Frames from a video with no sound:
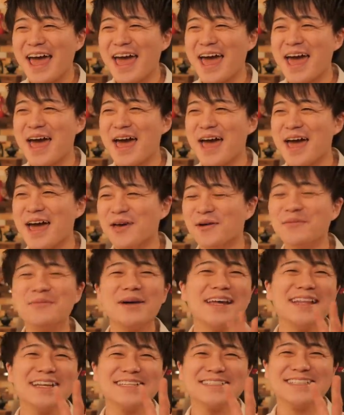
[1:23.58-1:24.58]
えー、4
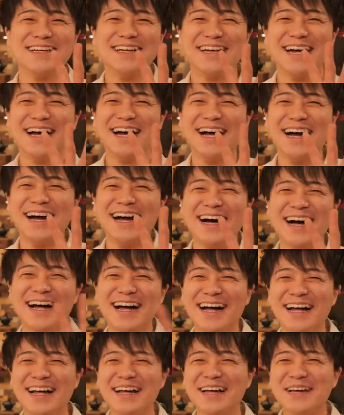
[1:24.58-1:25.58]
万円です。
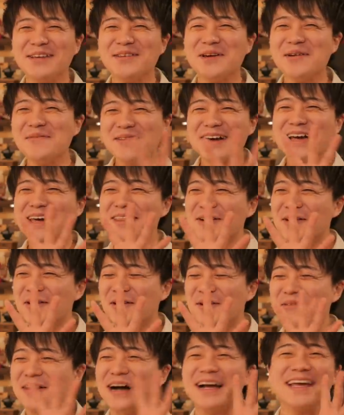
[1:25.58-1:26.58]
4万円
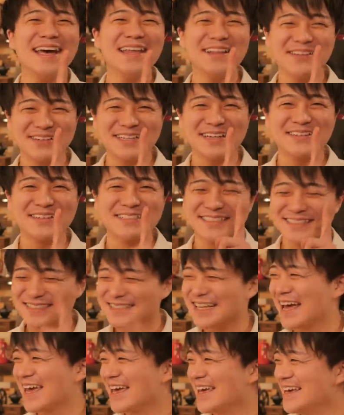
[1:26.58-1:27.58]
の 1K でございま
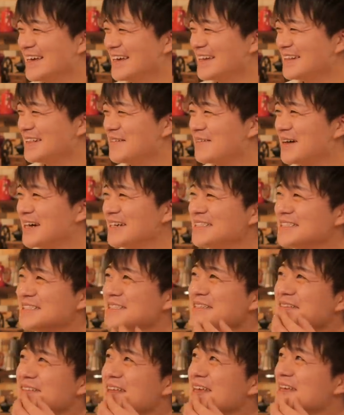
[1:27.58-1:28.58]
す。はい。で、和
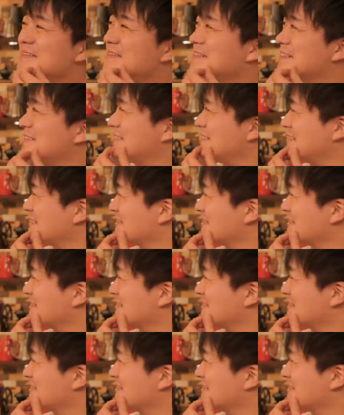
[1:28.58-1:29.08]
室をね、洋室に